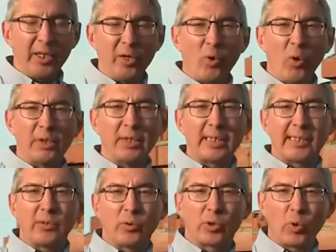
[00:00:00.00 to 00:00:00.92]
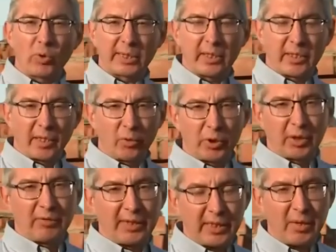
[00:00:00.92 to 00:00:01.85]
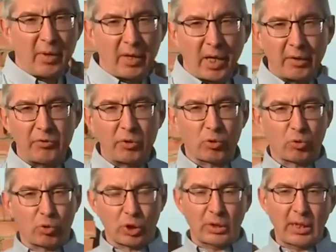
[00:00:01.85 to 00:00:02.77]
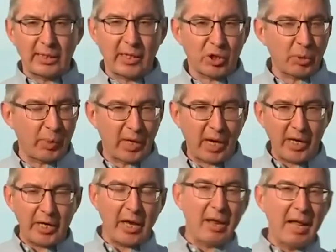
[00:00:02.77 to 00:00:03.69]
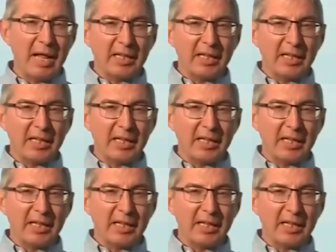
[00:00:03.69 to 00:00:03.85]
президенту удалось жителям Старой Суртайки. Они просили сохранить